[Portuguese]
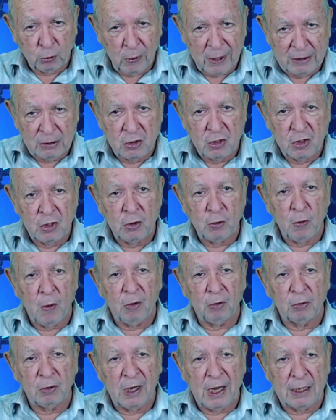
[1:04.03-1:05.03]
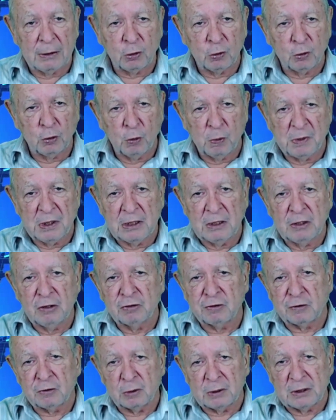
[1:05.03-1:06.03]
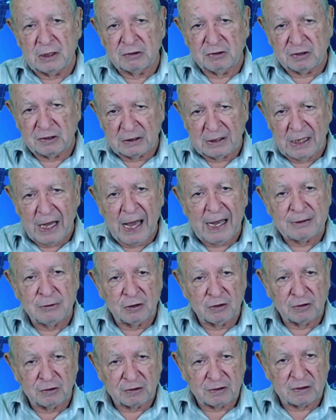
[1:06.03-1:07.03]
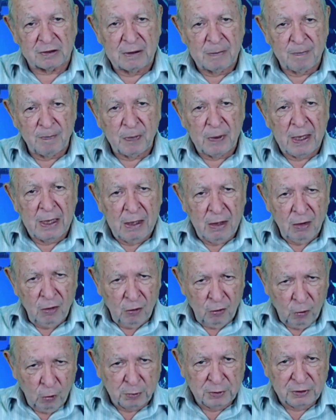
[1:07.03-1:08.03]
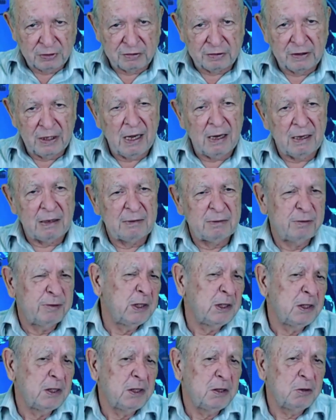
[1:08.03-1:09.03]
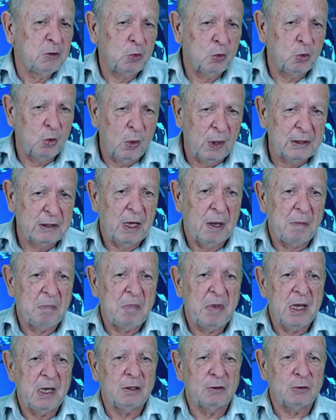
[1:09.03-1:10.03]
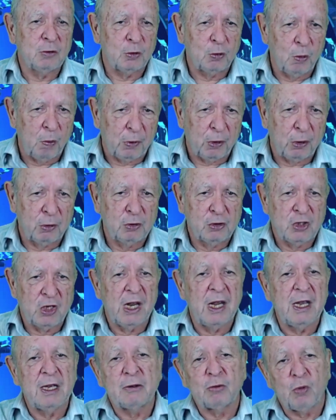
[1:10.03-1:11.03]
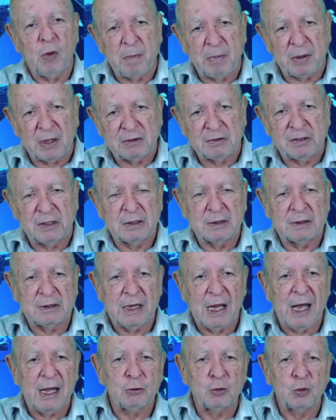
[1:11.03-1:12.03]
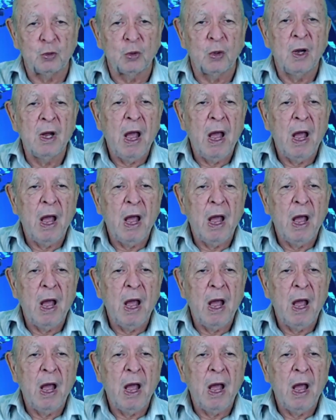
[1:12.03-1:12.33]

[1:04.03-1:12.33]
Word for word: Edinho ao lado do ministro das Cidades, observando o andamento do projeto apresentado